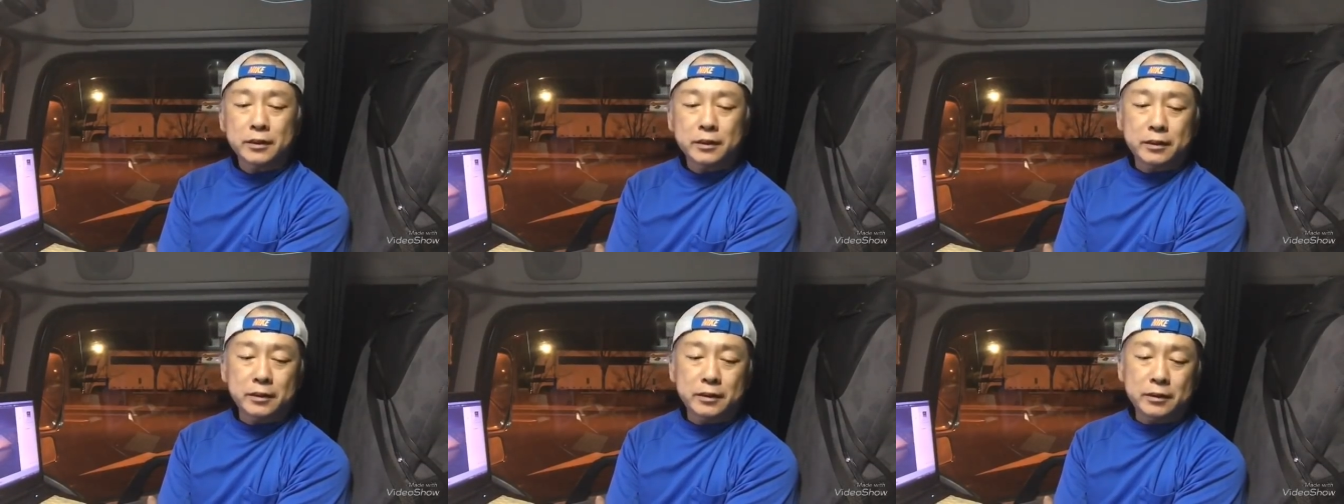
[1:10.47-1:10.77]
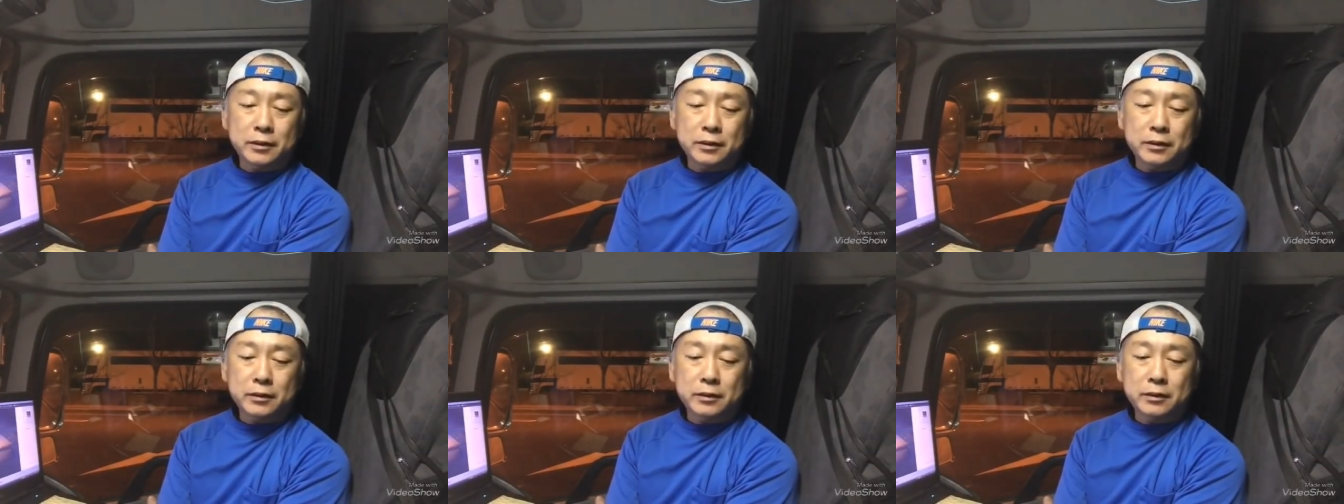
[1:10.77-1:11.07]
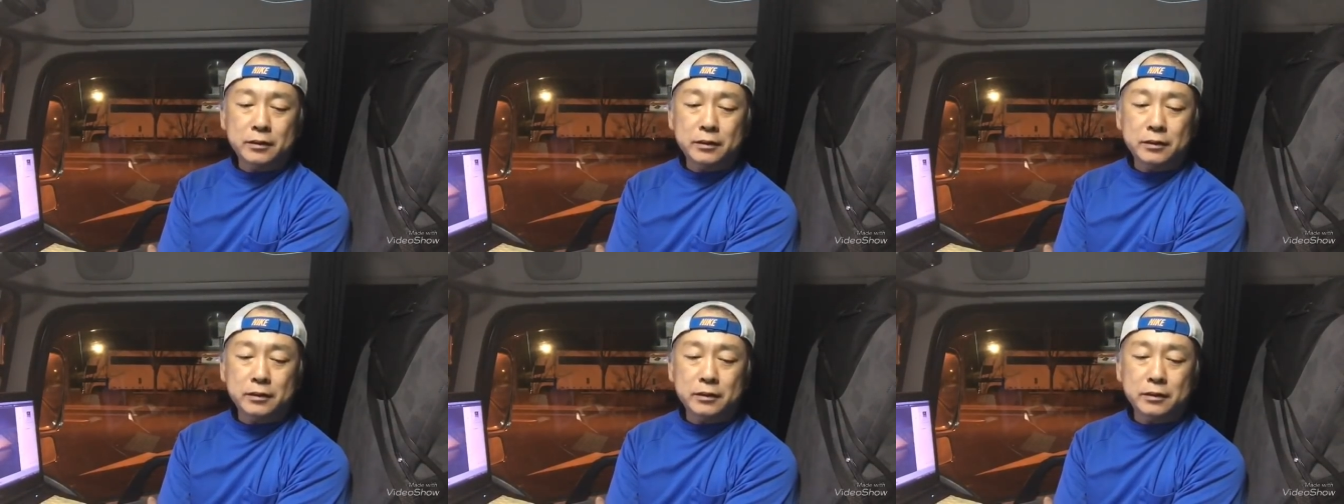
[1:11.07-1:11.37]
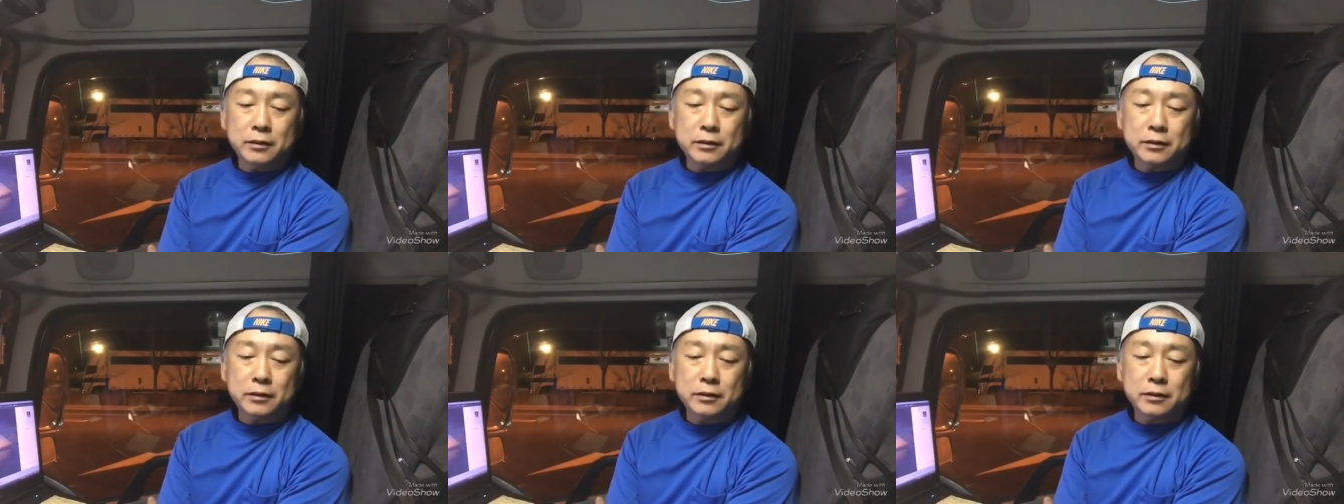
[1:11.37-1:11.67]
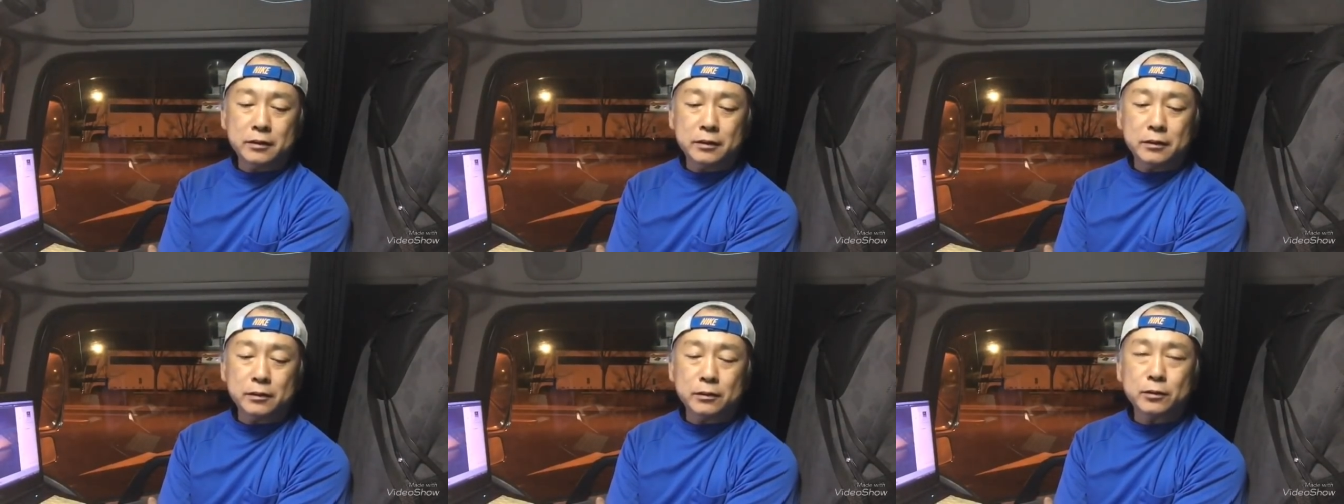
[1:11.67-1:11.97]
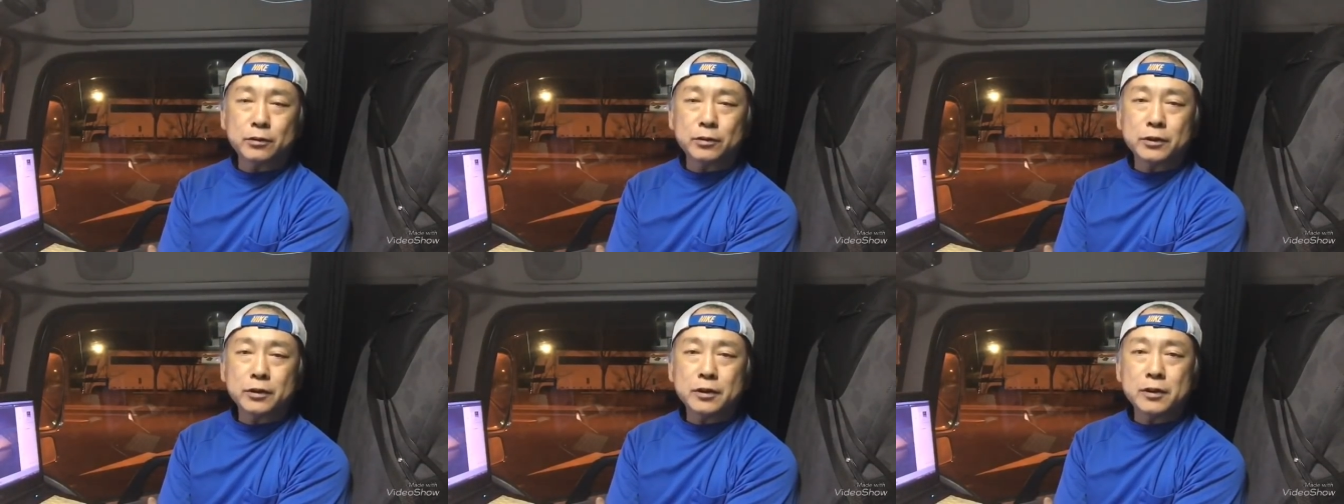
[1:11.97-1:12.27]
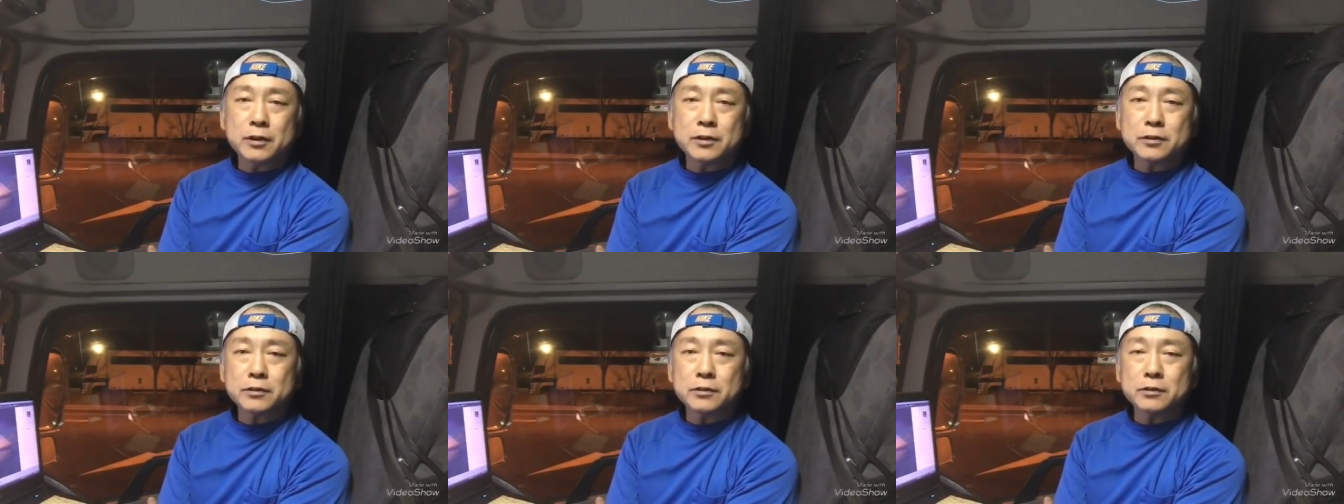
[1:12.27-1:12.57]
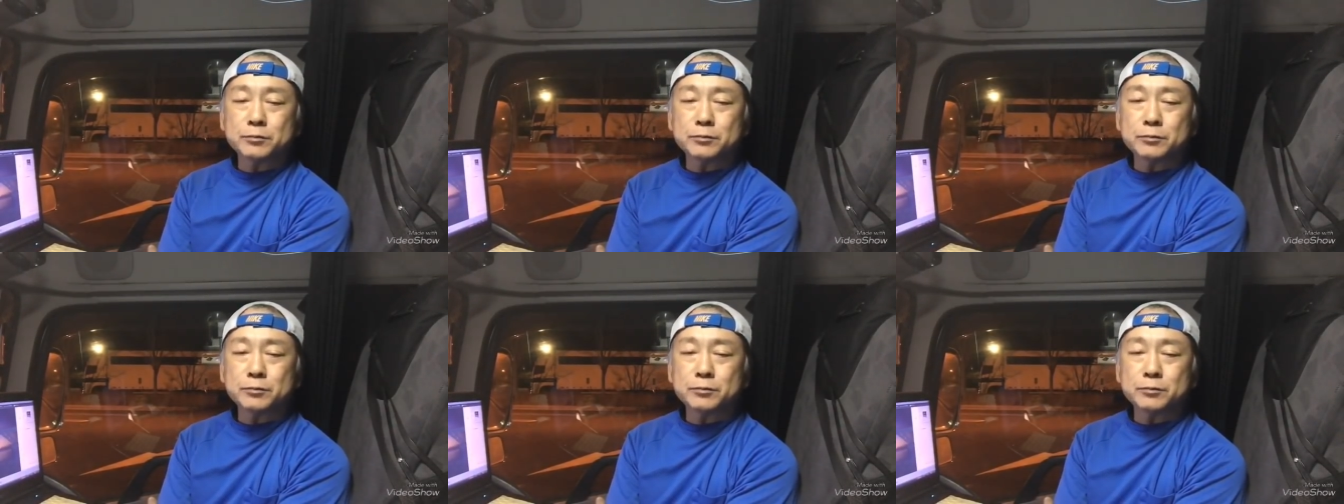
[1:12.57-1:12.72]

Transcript: えー、とりあえず、